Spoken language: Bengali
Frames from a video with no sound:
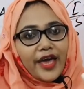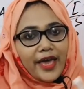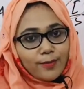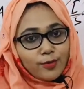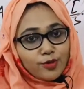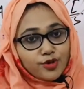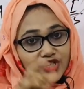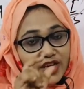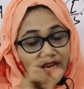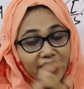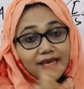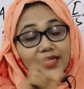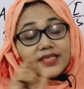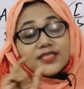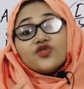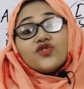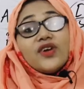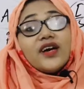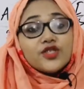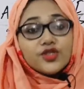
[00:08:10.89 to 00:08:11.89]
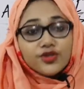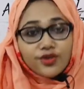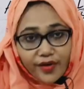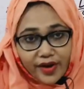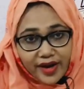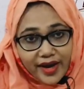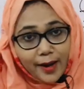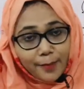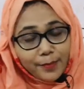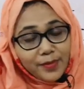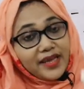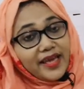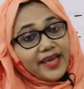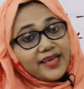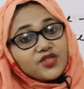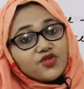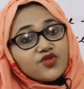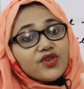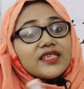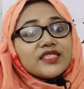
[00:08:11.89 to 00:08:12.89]
এবং সেই স্ট্রাকচারে আমি
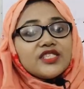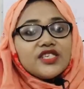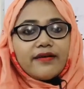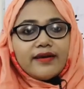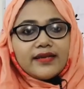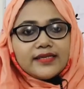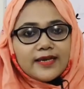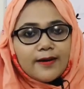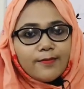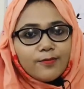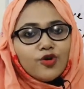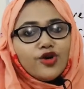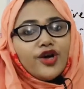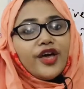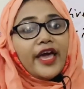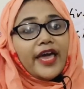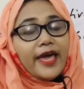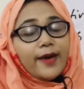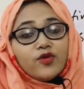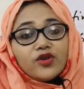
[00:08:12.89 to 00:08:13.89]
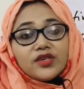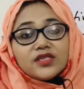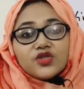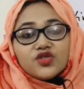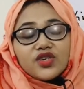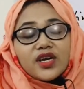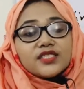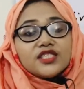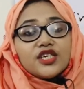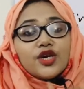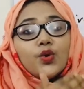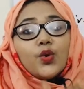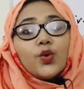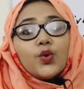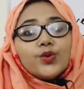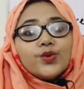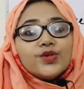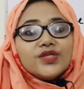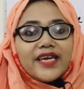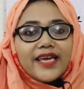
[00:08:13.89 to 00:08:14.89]
স্ট্রাকচারে যাব এবং স্ট্রাকচার
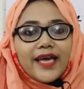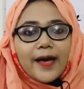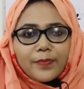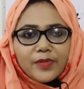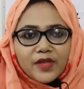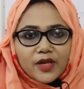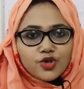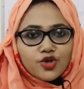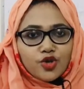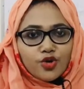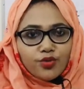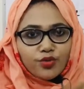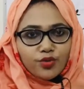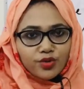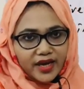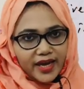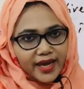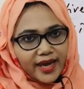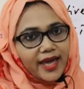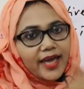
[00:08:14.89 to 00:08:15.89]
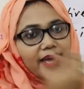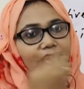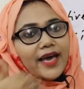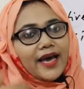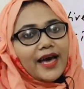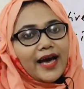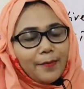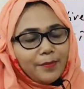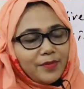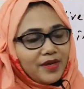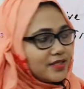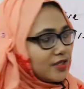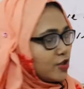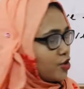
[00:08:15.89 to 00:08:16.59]
অনুযায়ী আপনারা যখন ওটাকে আমি